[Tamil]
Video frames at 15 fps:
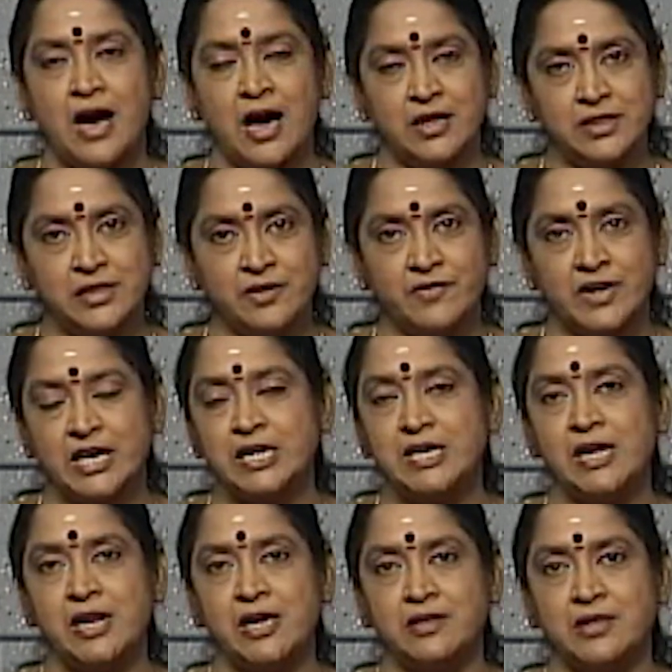அந்த
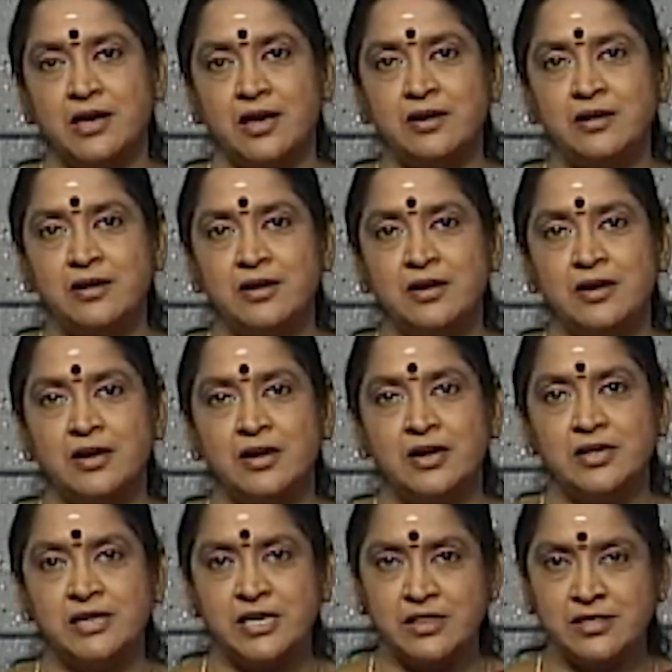வகையிலேதான்
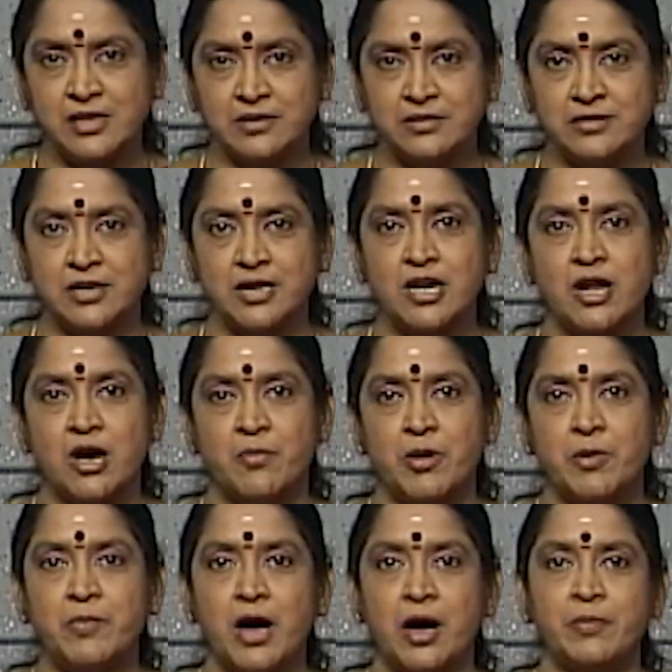இந்த
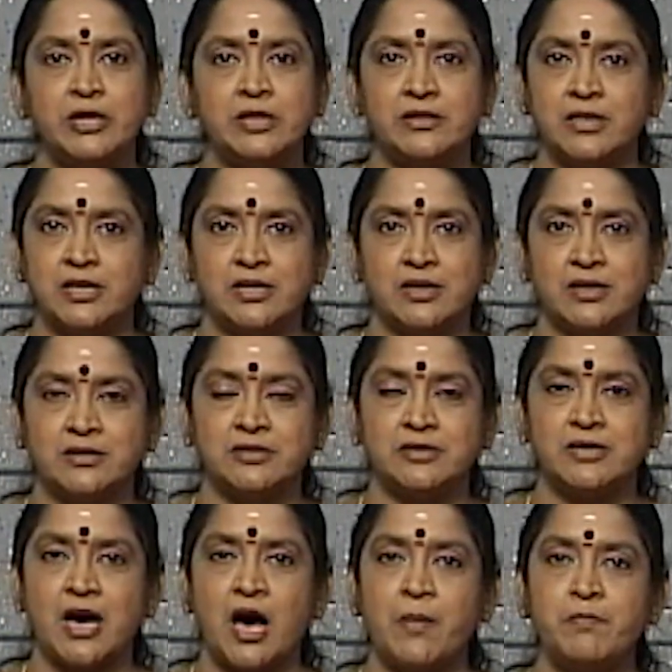திருநாமம் அமைந்திருக்கிறது
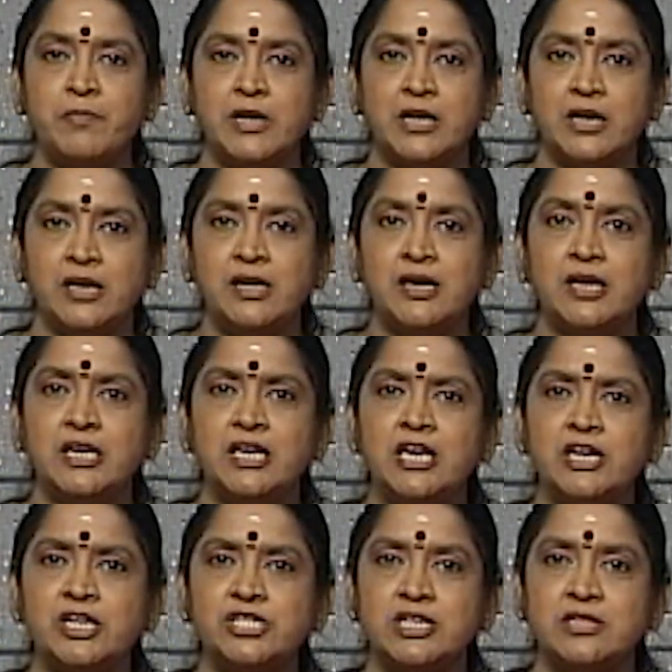அம்பிகை
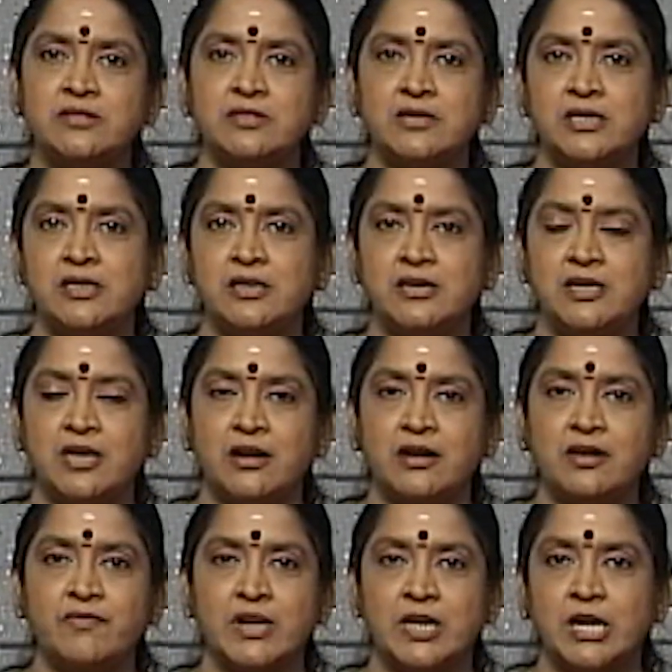ஈக்ஷித்ரி
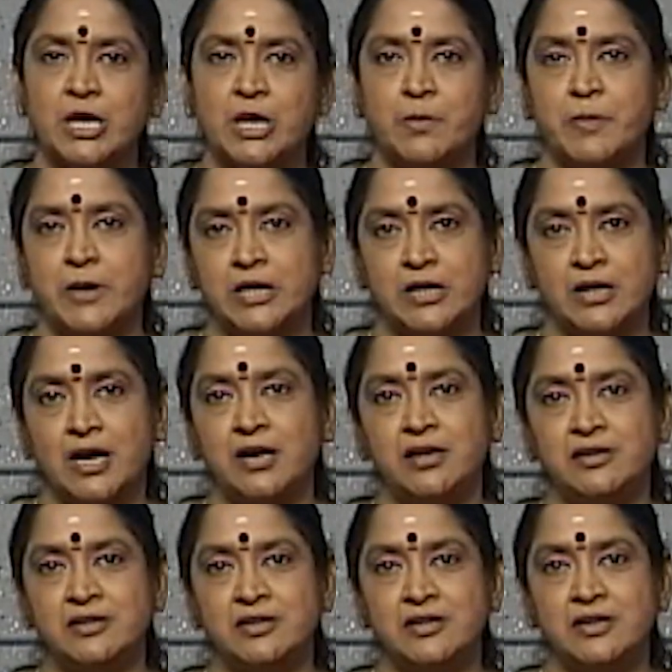என்று வர்ணிக்கப்படுகிறாள்
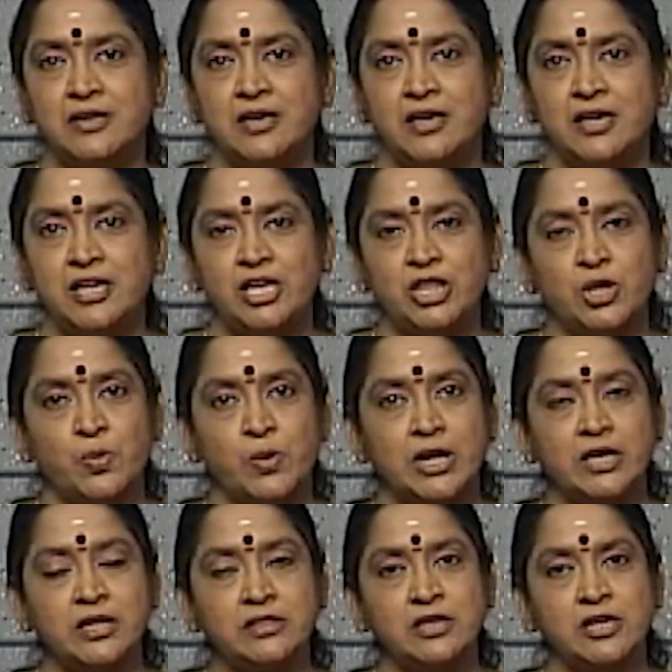இந்த
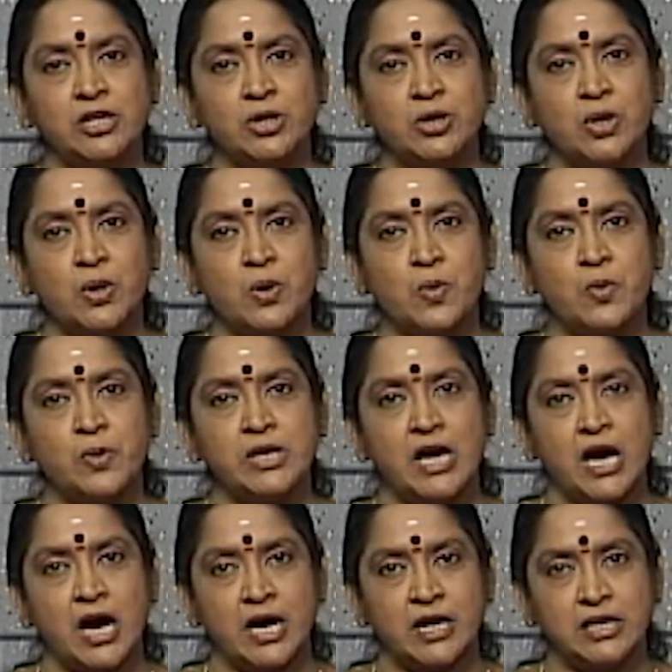உலகத்தில் இருக்கக்கூடிய
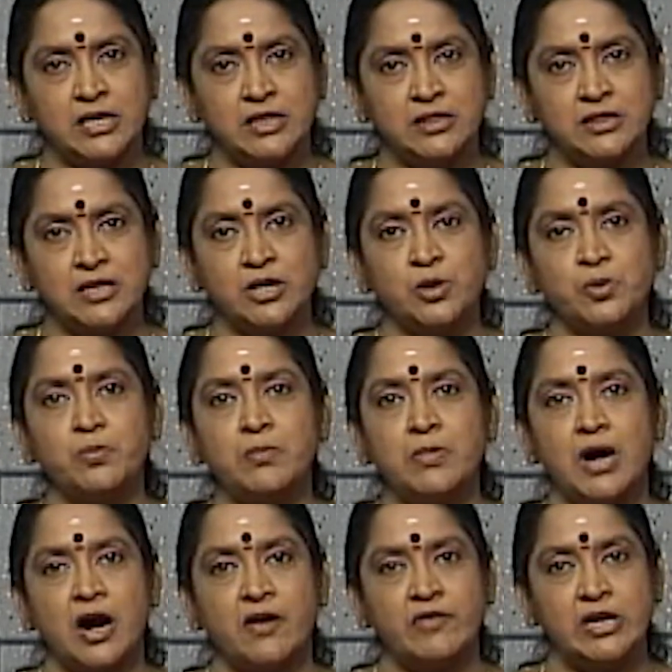அனைத்தையும்
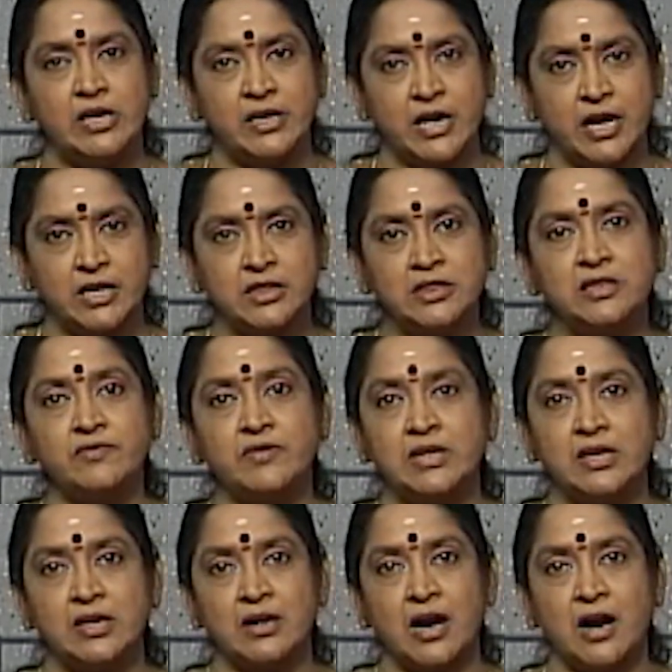அவள்
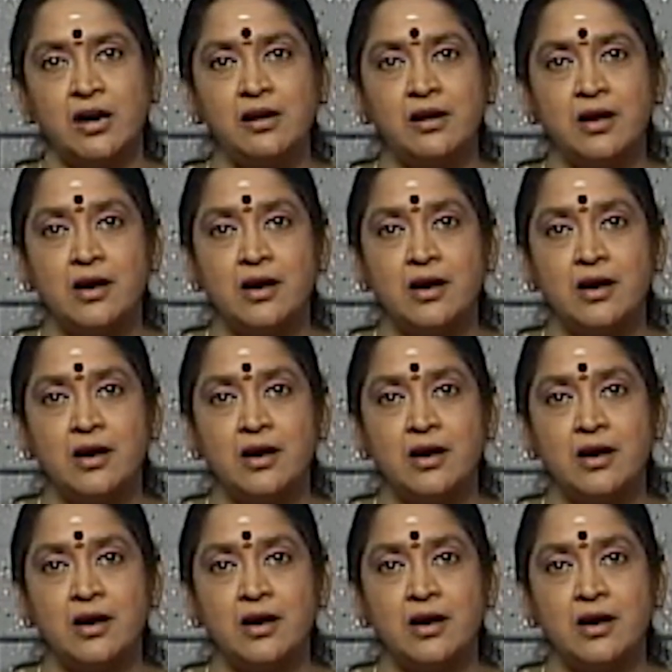நடத்துவிக்கிறாள்